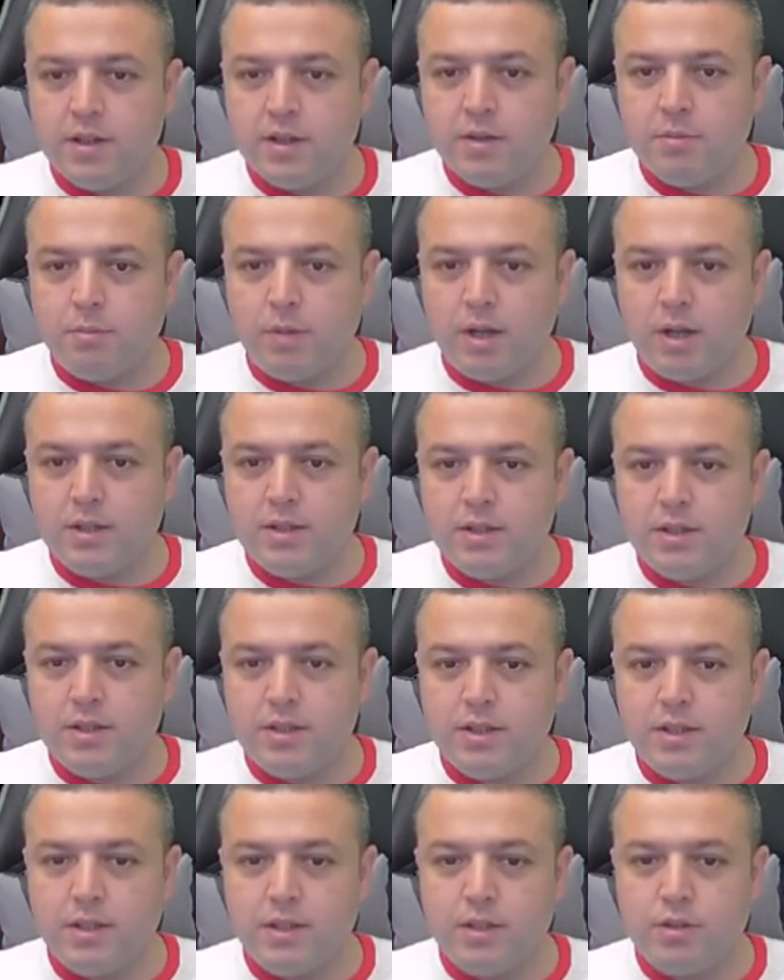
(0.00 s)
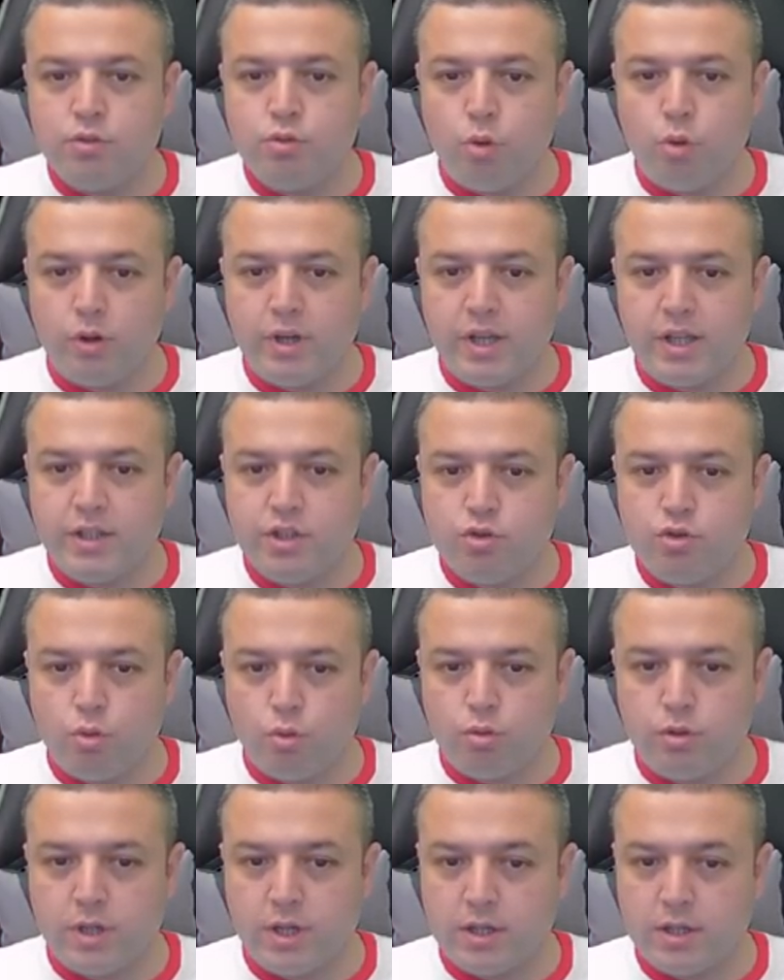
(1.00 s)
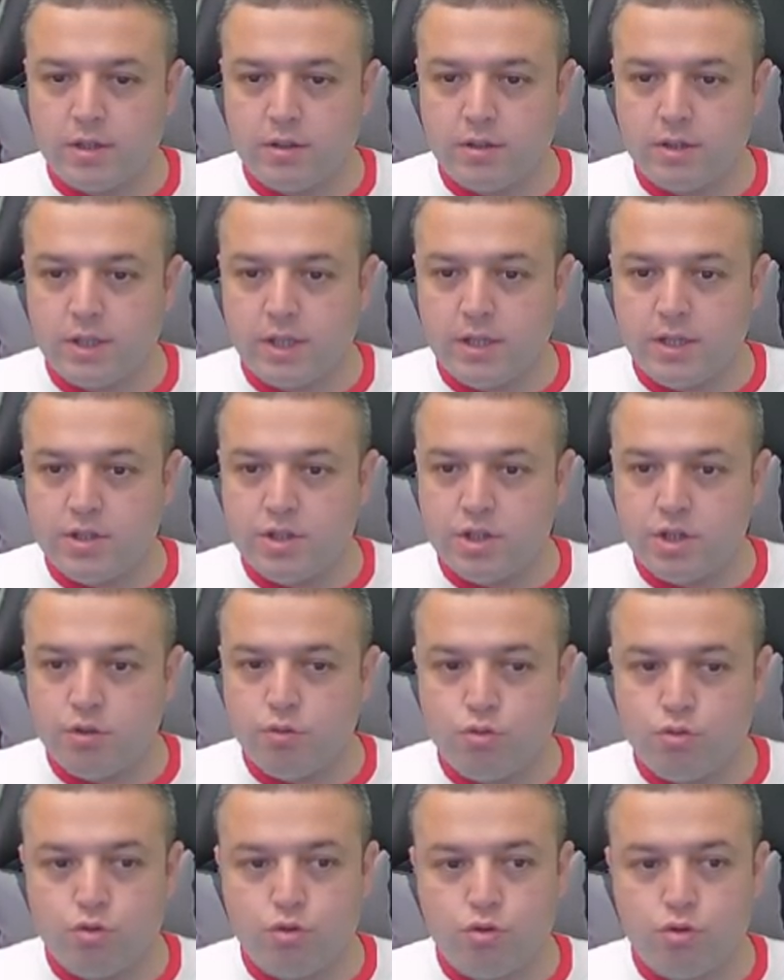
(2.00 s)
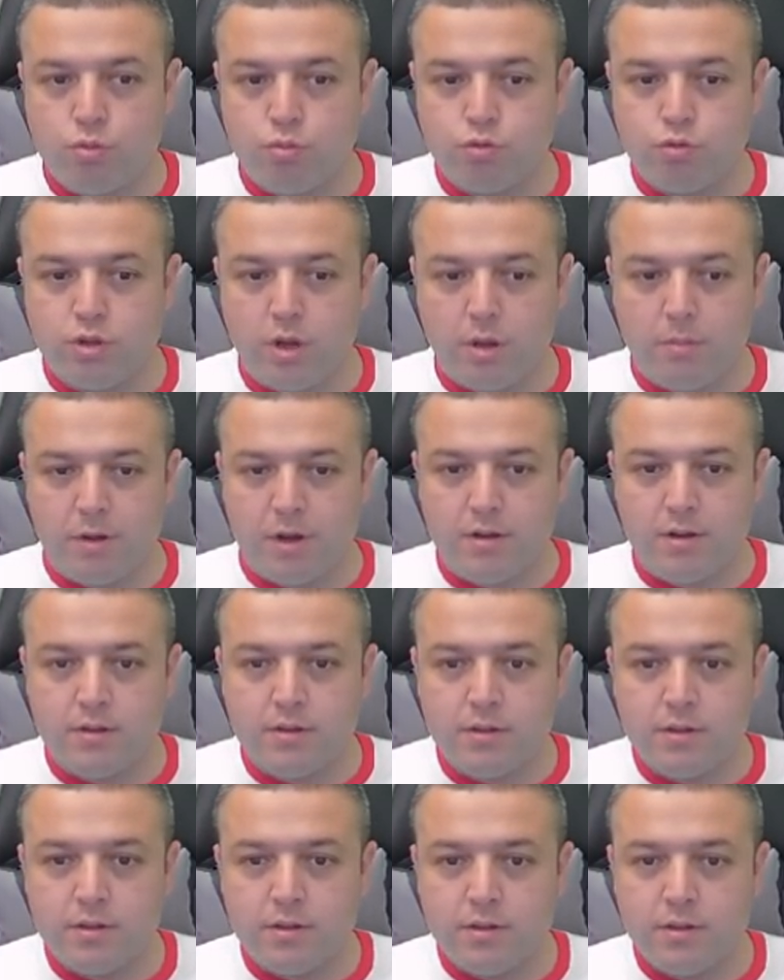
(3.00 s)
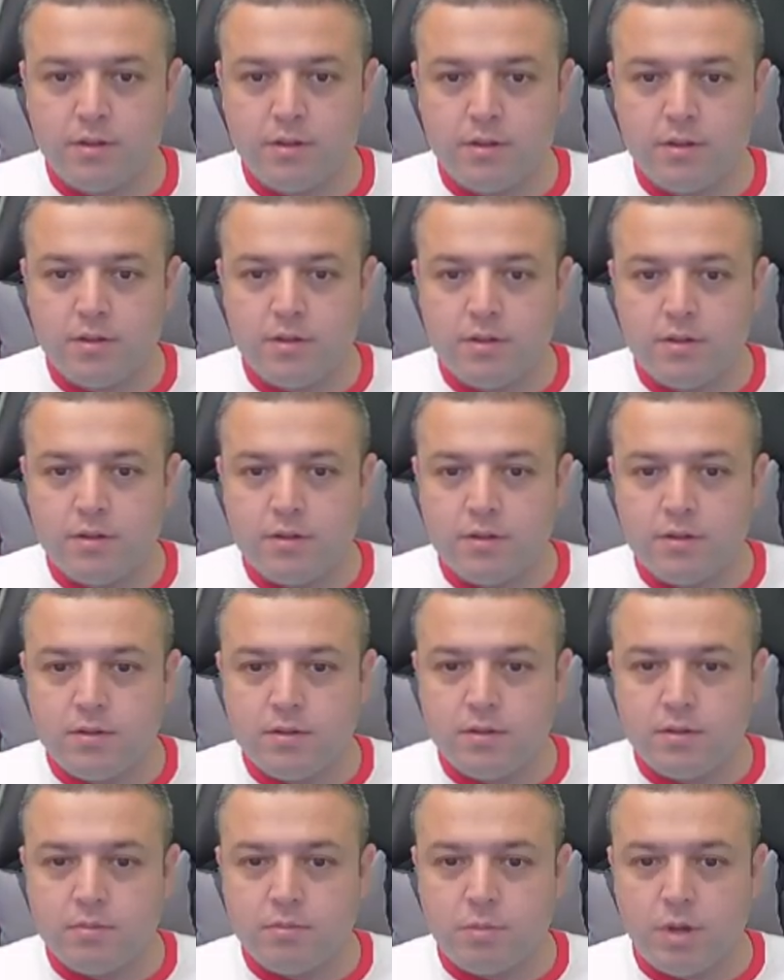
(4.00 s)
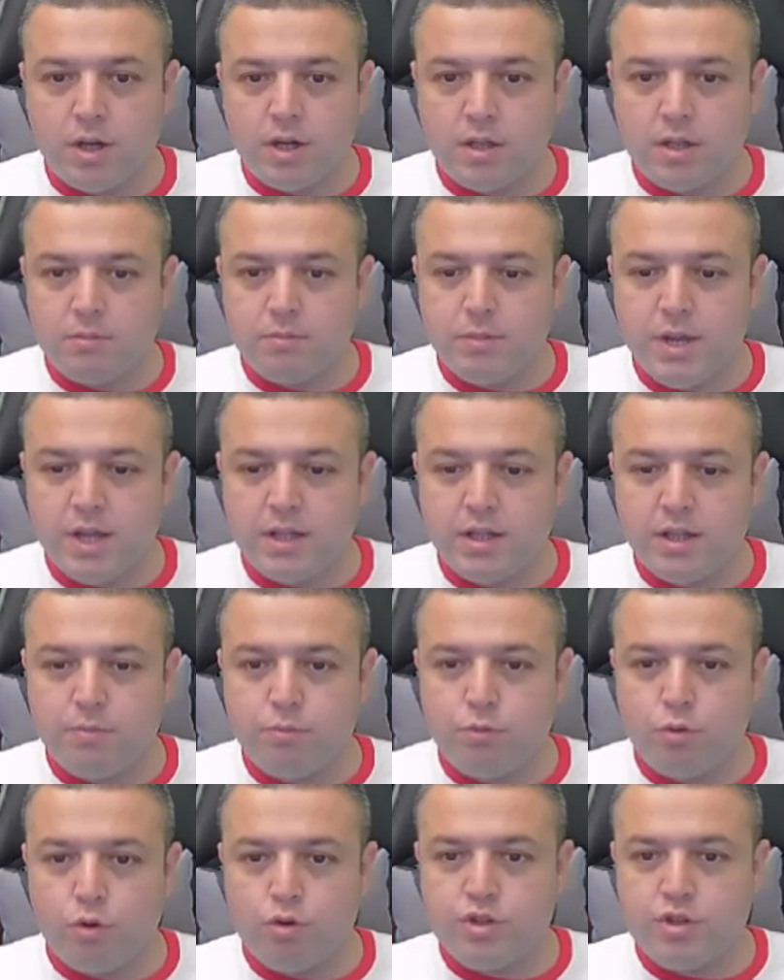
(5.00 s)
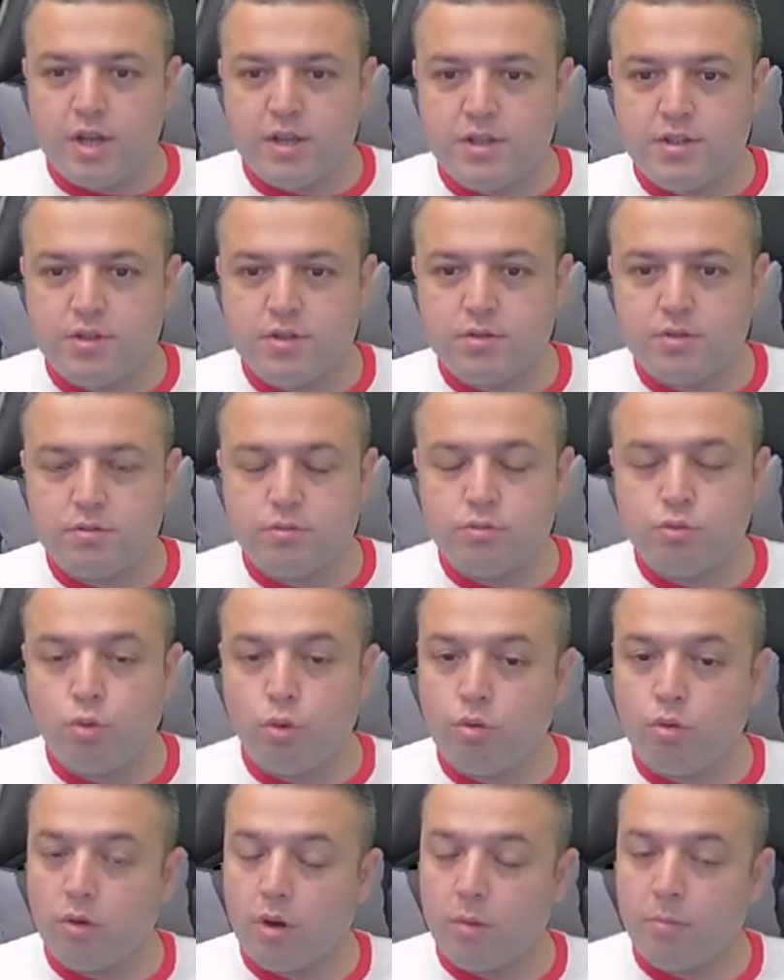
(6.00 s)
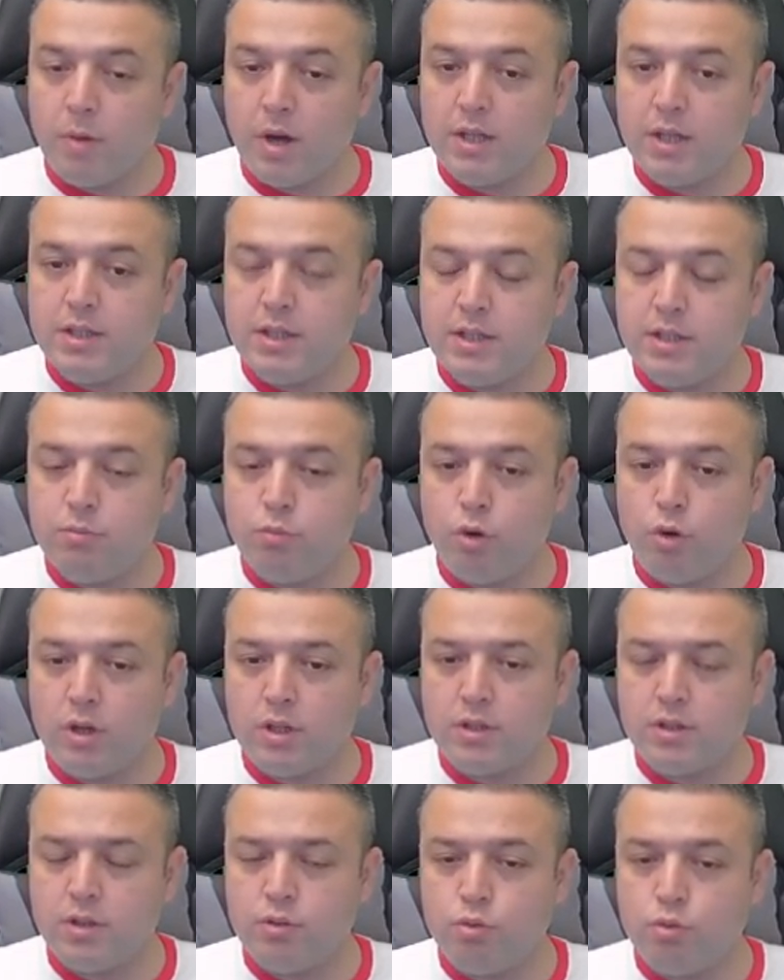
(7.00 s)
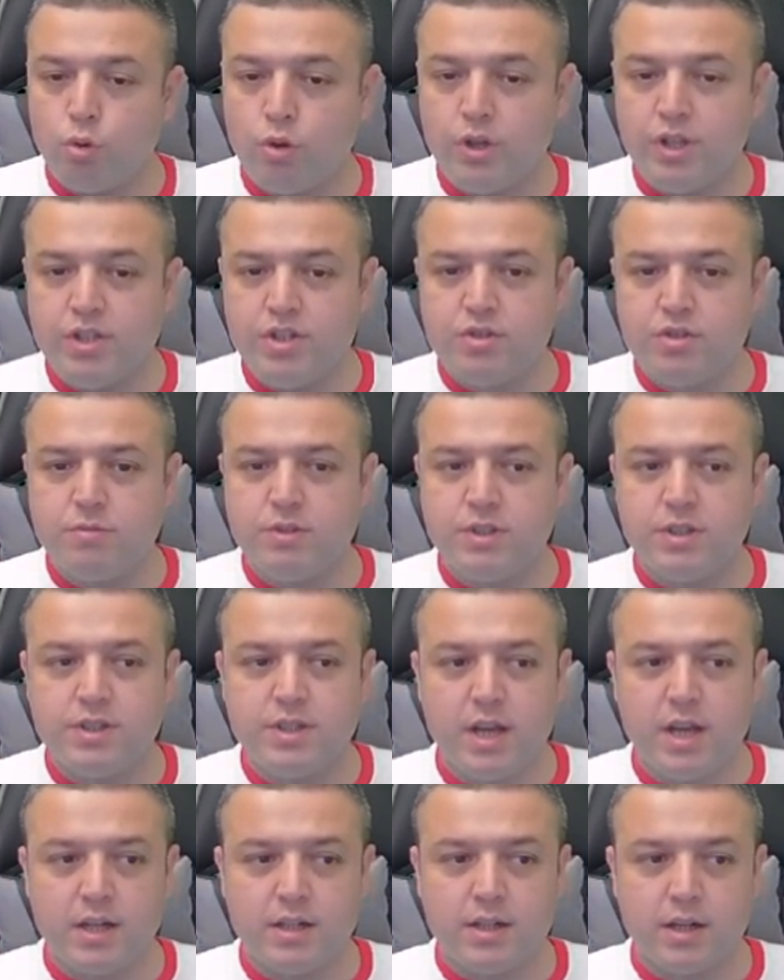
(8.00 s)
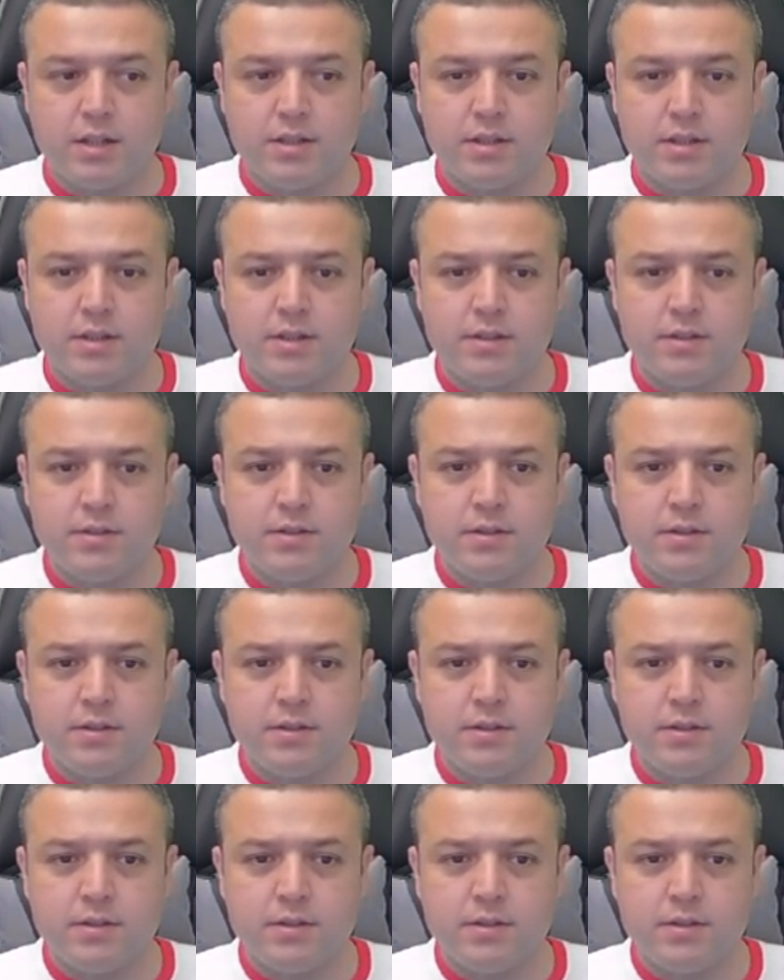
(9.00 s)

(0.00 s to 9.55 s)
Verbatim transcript: Maldini yok edici olarak geleceği gözüküyor burada ama Bakalım bekleyip göreceğiz. Yok Maldini bu arada yok edici miydi diğer kartları?